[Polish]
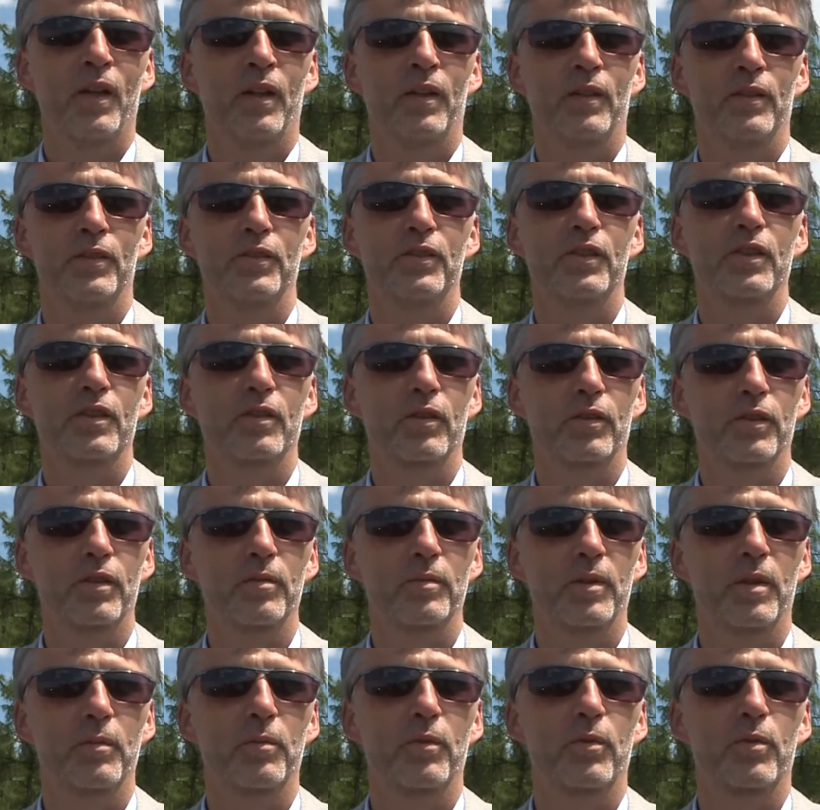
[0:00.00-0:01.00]
i nikt o tym
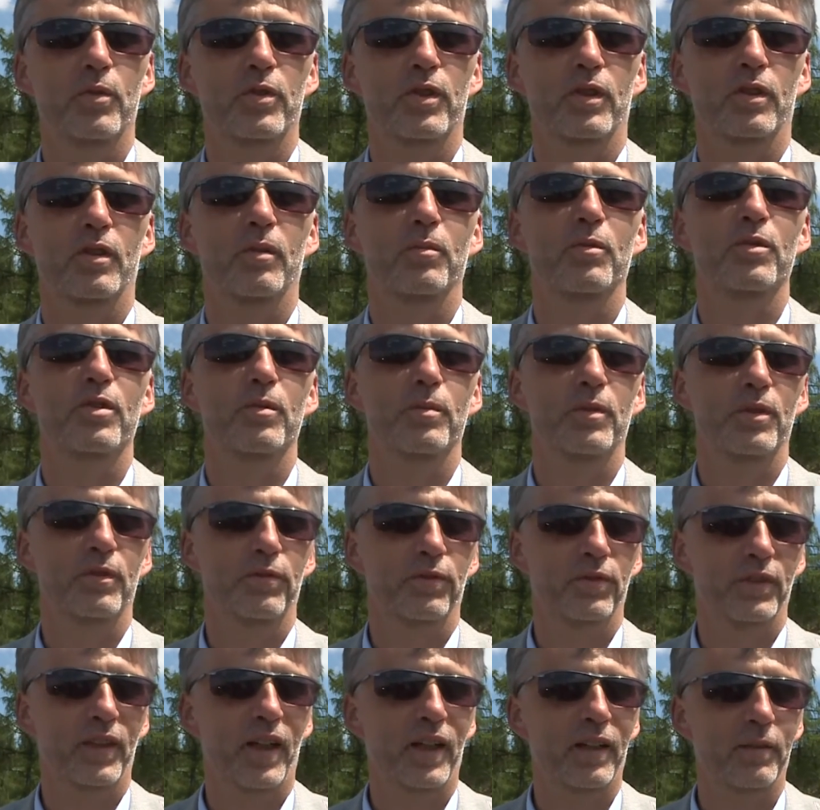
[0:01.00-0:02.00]
nie mówił, że to musi być
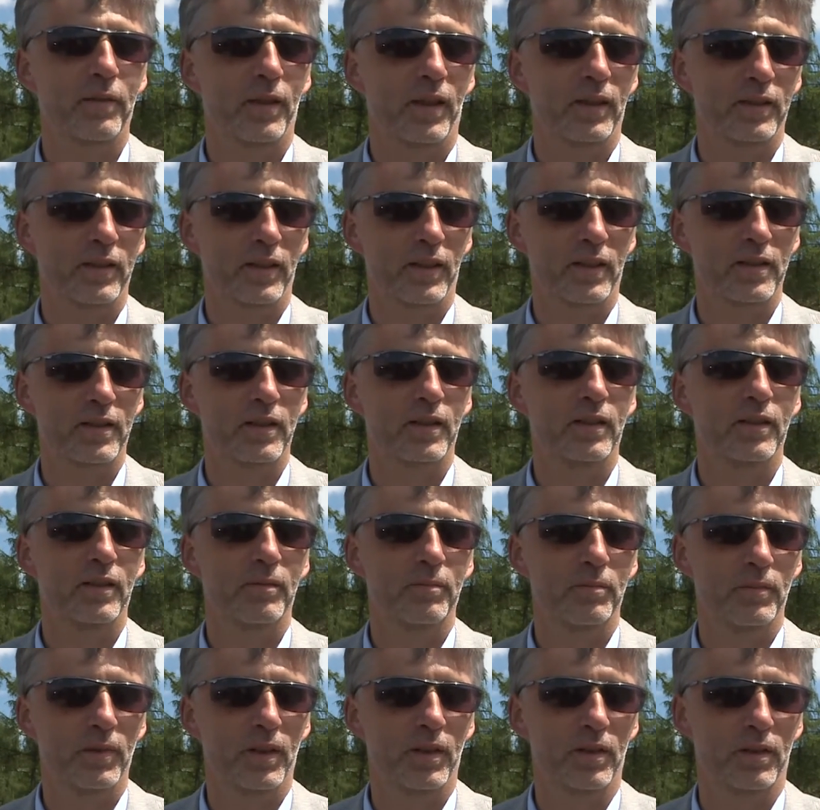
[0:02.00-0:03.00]
w tak
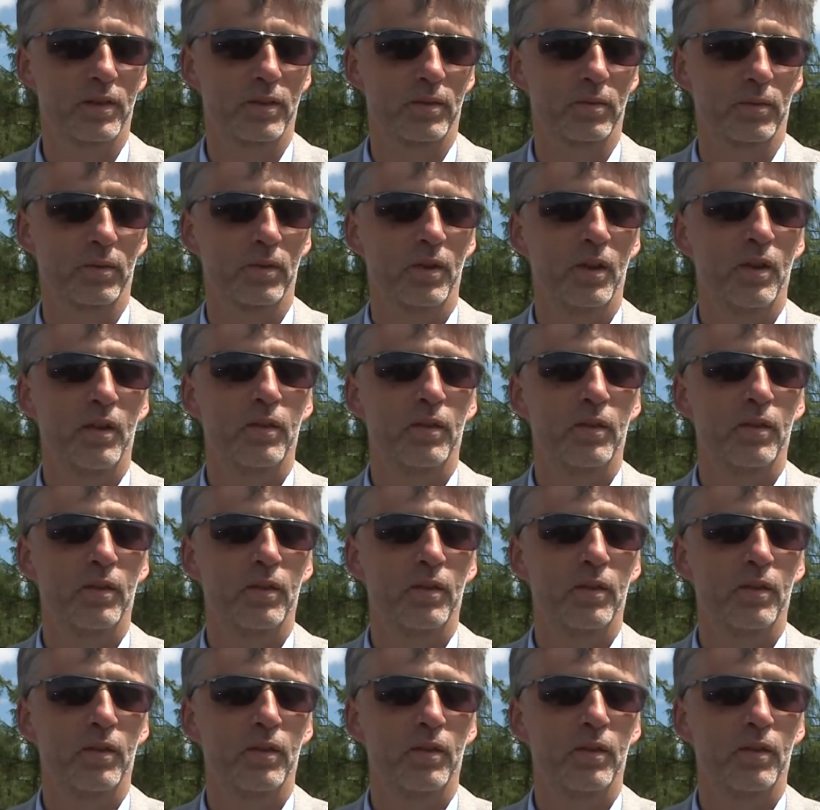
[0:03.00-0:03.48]
atrakcyjnym miejscu,